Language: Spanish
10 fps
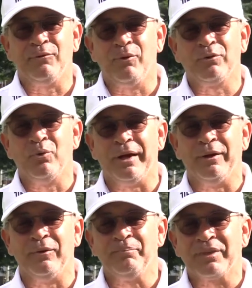de buen
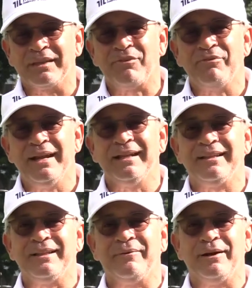juego, este
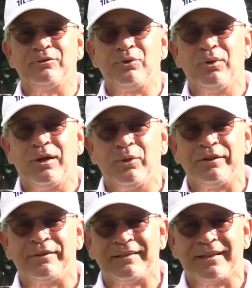filete de ver a estos
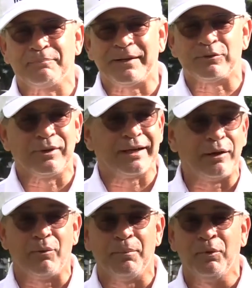jugadores, de estas personas que
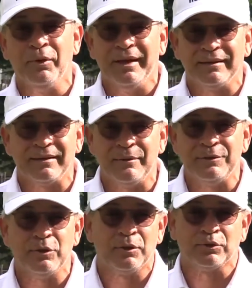lo vemos en
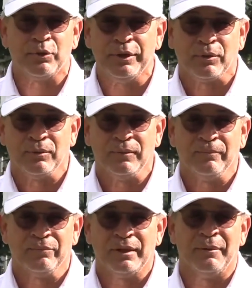televisión, nuestros ídolos,
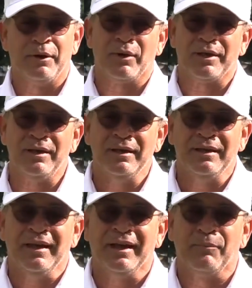de verlo aquí
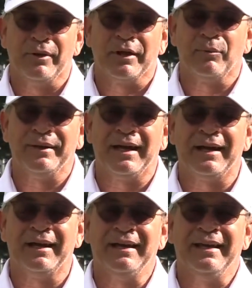en República
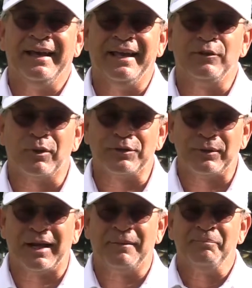Dominicana en su
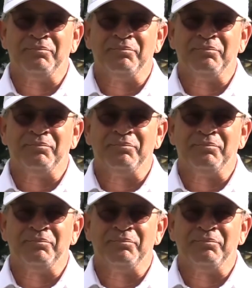accionar.